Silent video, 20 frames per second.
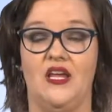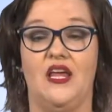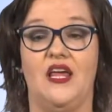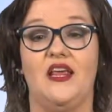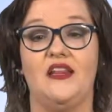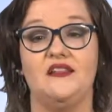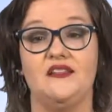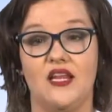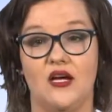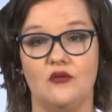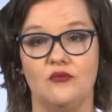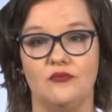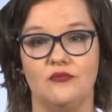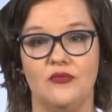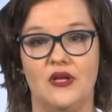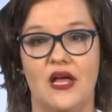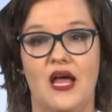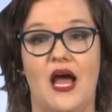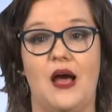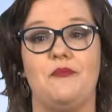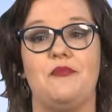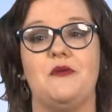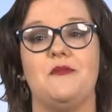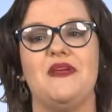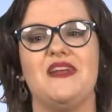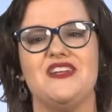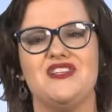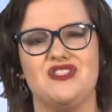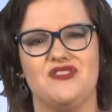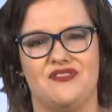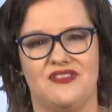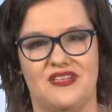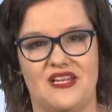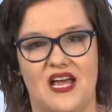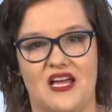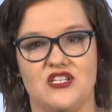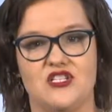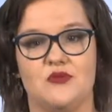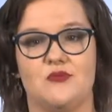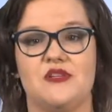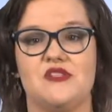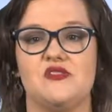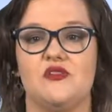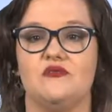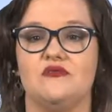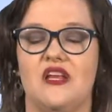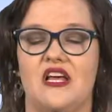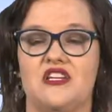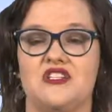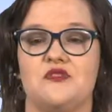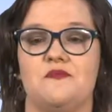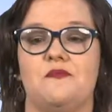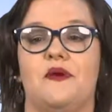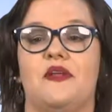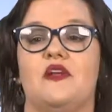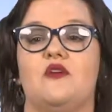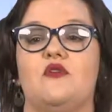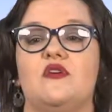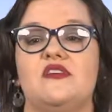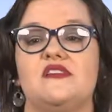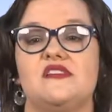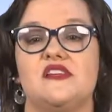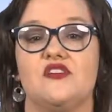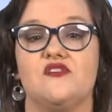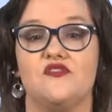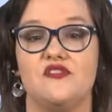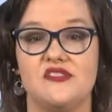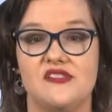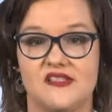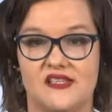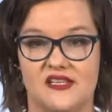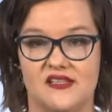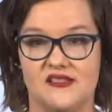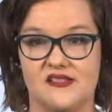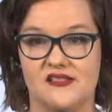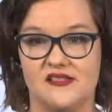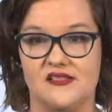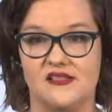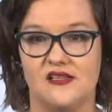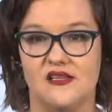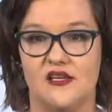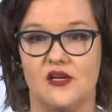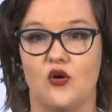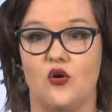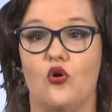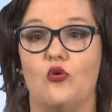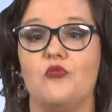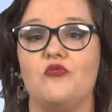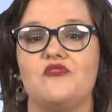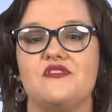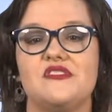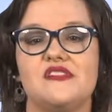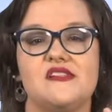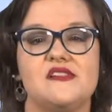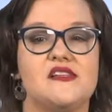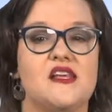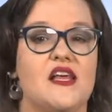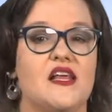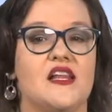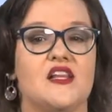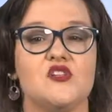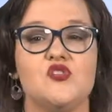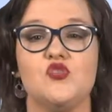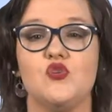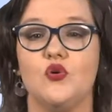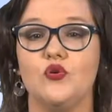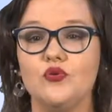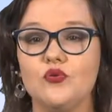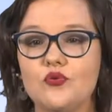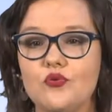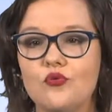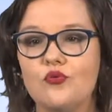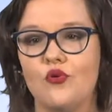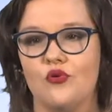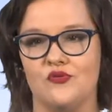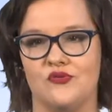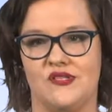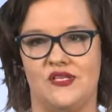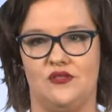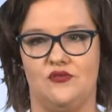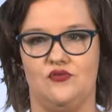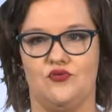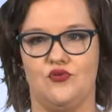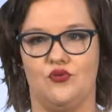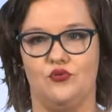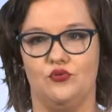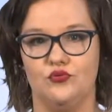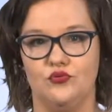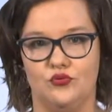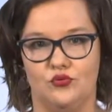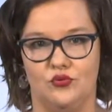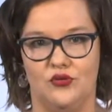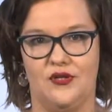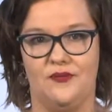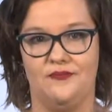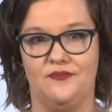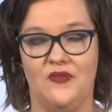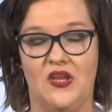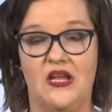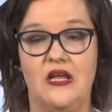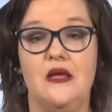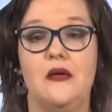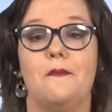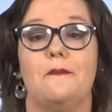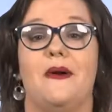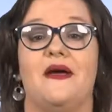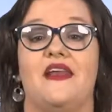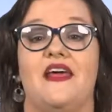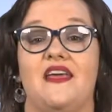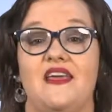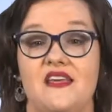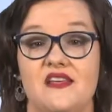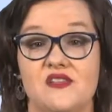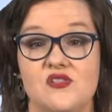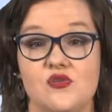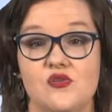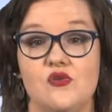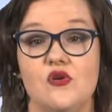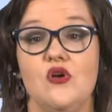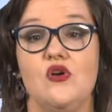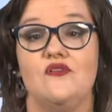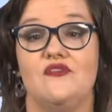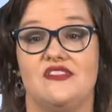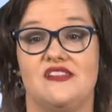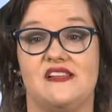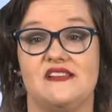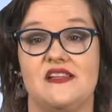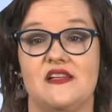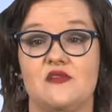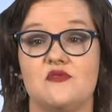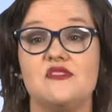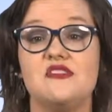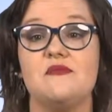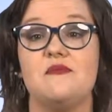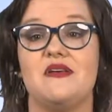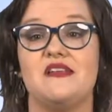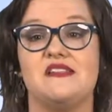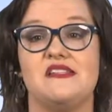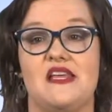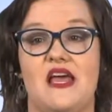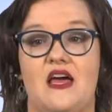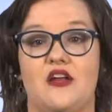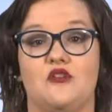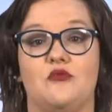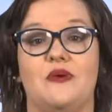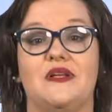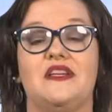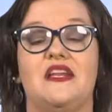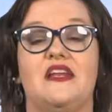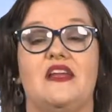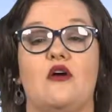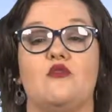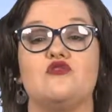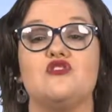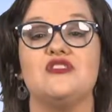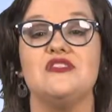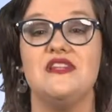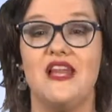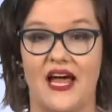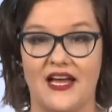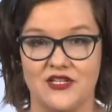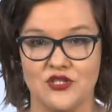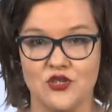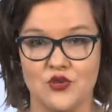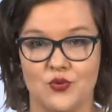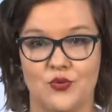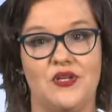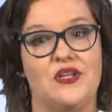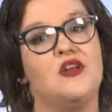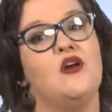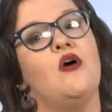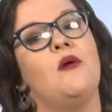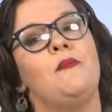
Então, a primeira atividade é uma sondagem para conhecer vocês como você se relaciona com o conceito de cultura. Para isso, vocês irão se basear no material didático e irão